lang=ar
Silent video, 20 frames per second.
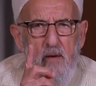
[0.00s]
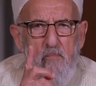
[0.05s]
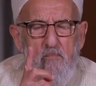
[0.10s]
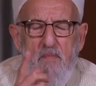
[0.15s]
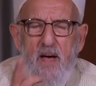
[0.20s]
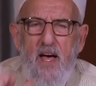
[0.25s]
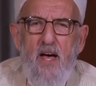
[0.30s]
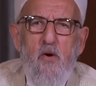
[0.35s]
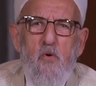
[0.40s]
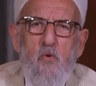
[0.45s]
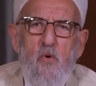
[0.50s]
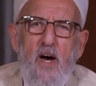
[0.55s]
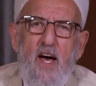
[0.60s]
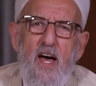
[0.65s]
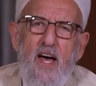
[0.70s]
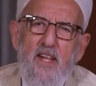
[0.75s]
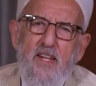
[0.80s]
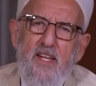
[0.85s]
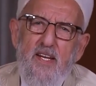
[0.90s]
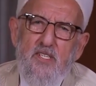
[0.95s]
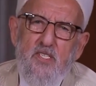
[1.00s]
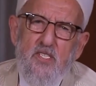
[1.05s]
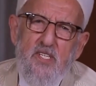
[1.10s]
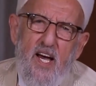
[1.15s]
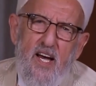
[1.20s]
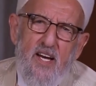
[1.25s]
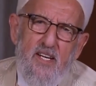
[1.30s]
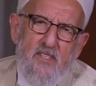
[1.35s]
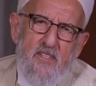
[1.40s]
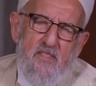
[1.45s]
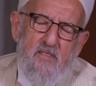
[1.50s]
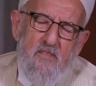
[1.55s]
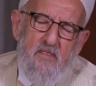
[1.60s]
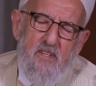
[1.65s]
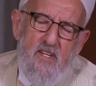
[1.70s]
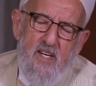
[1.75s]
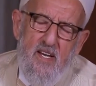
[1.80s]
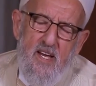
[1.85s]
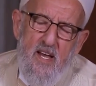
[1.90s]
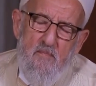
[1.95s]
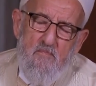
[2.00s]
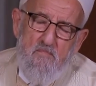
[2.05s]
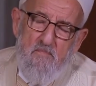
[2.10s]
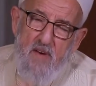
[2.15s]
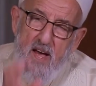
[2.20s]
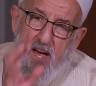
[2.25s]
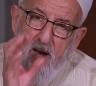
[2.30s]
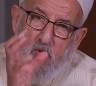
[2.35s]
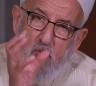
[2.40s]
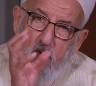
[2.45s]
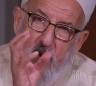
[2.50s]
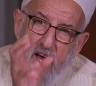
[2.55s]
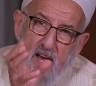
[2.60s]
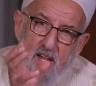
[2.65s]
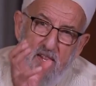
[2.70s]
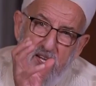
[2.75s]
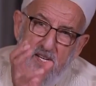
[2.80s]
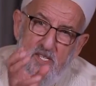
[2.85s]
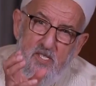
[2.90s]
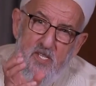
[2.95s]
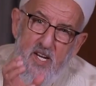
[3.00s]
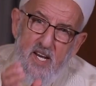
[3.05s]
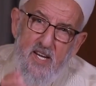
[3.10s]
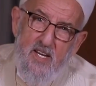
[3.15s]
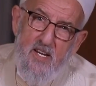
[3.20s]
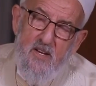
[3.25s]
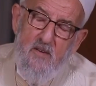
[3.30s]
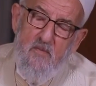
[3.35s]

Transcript: ما هو هذا الشخص ما هو هذا الشيء